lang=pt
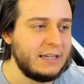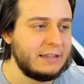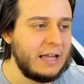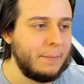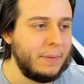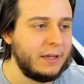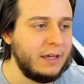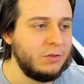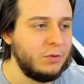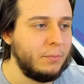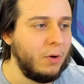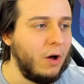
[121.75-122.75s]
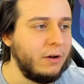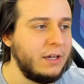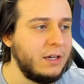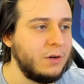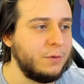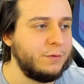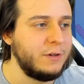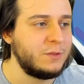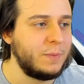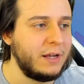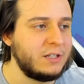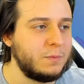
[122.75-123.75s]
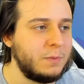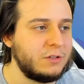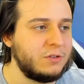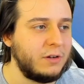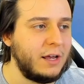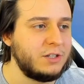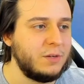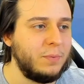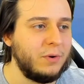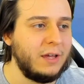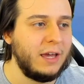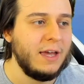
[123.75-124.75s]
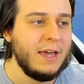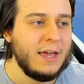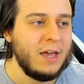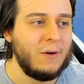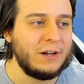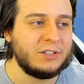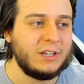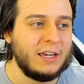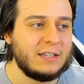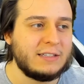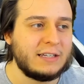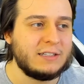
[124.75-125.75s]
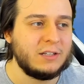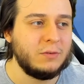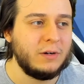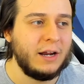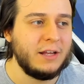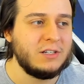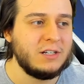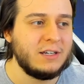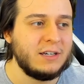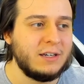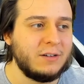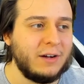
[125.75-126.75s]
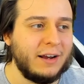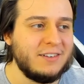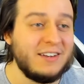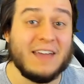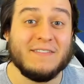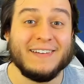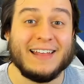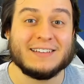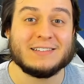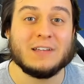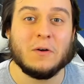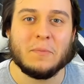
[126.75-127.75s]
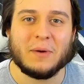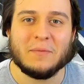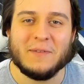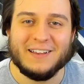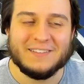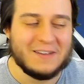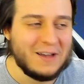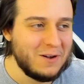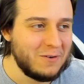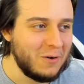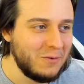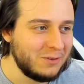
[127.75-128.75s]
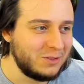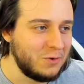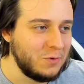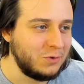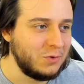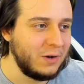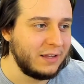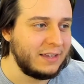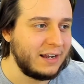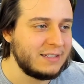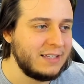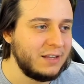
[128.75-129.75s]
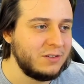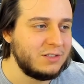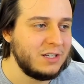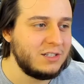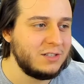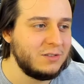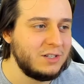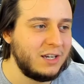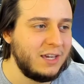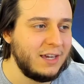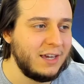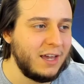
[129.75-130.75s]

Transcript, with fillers: etapa aqui do blocking que eu fiz para esse personagem, porque eu acho que esse está sendo grande grande, uma grande revelação para mim com escultura 3D, no sentido de que